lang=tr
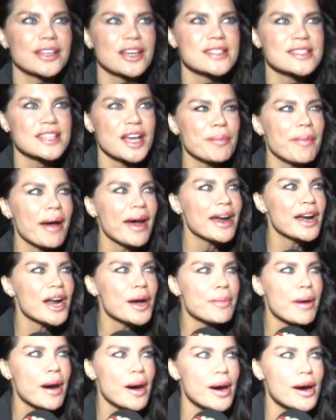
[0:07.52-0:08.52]
Herkese
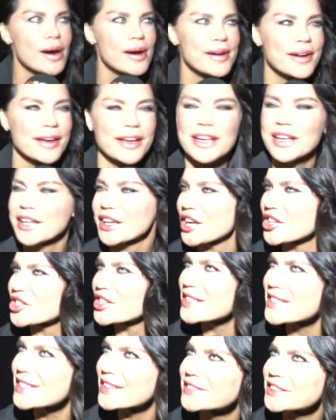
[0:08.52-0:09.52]
merhaba. Ee,
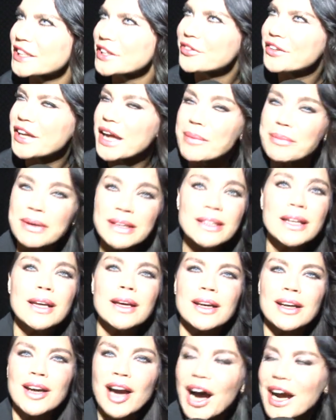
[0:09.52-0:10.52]
gecesi TVM'in
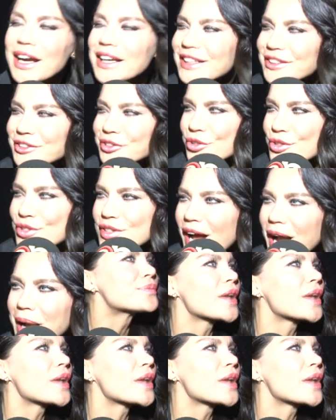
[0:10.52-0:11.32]
gayet güzel,